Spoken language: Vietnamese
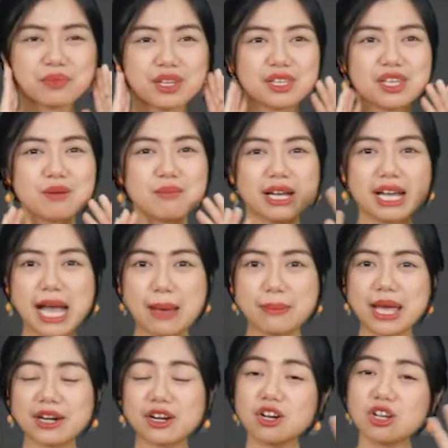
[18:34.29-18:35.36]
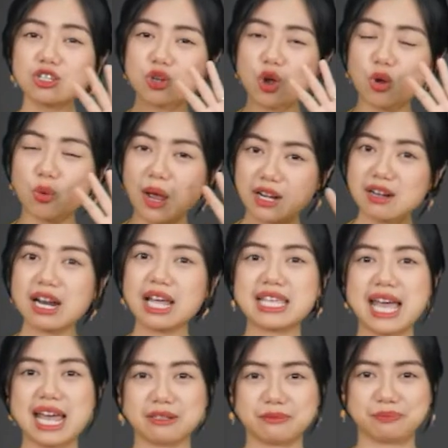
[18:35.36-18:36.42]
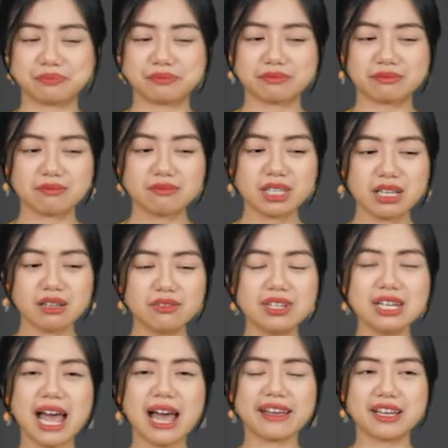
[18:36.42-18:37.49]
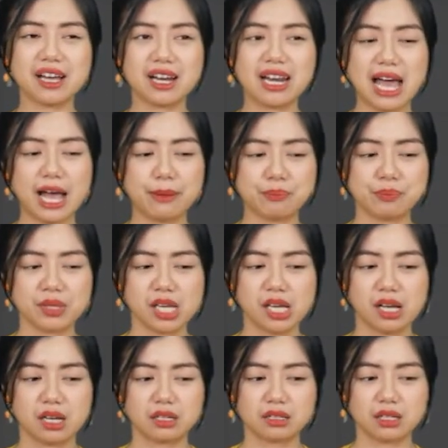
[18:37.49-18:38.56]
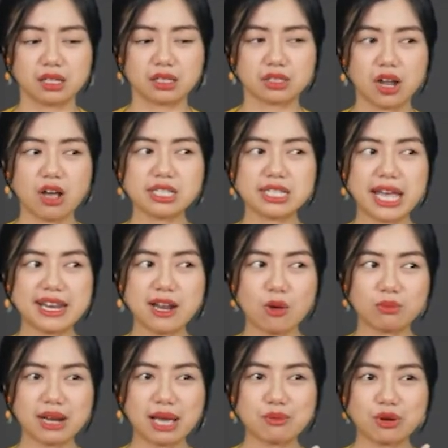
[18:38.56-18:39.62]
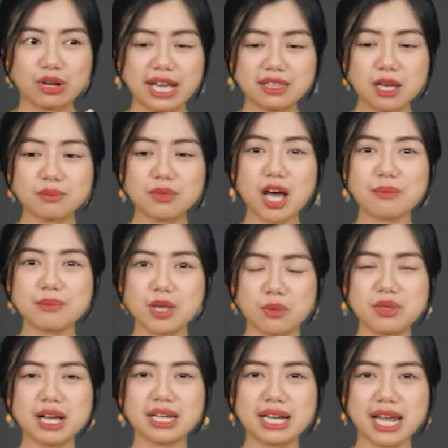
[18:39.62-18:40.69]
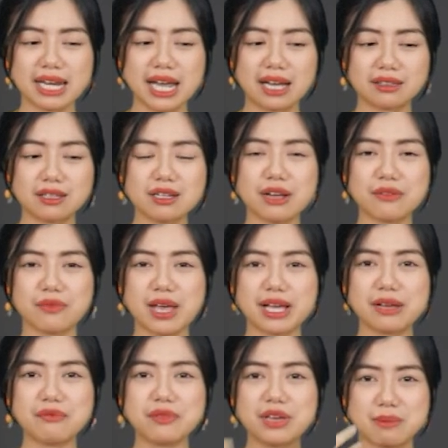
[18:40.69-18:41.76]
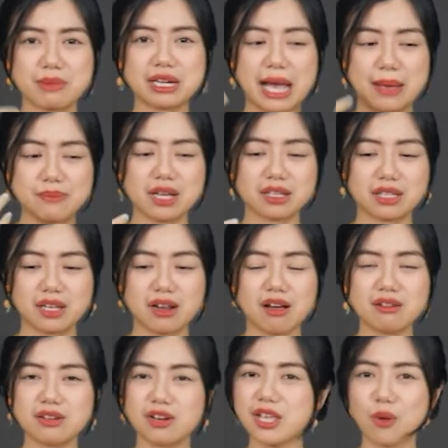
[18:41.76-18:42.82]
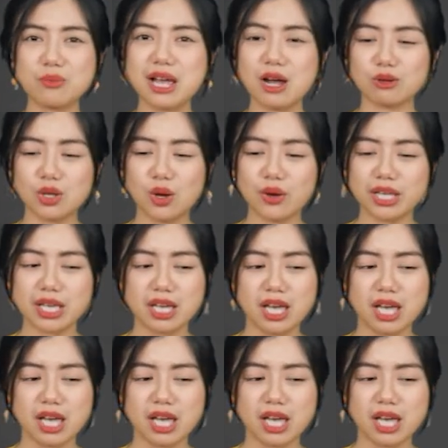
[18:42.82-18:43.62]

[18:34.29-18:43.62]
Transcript: nhưng mà cái cảm giác đó nó trôi qua rất là nhanh với lại à, là nó sẽ động lại một cái thơm thơm giống như cái này nè tức là về cái vị mình cảm nhận thì nó nó giống nhau thôi